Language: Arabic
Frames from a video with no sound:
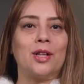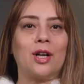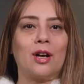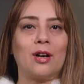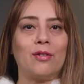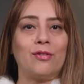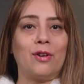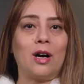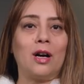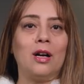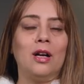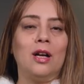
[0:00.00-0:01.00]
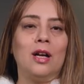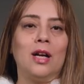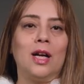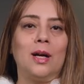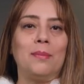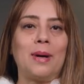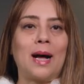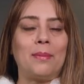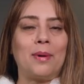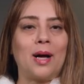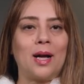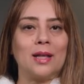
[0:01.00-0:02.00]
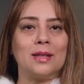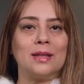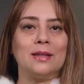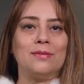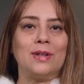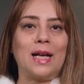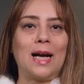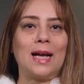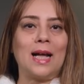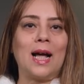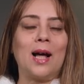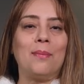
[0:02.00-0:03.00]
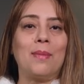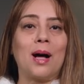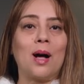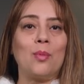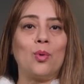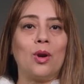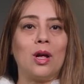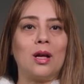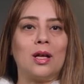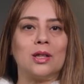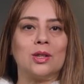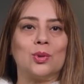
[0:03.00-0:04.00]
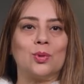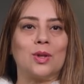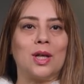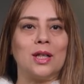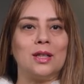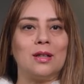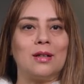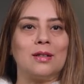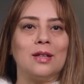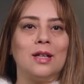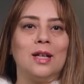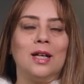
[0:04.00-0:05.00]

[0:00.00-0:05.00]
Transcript: هنعرفها مع بعض في الحلقة مع ملخص صغير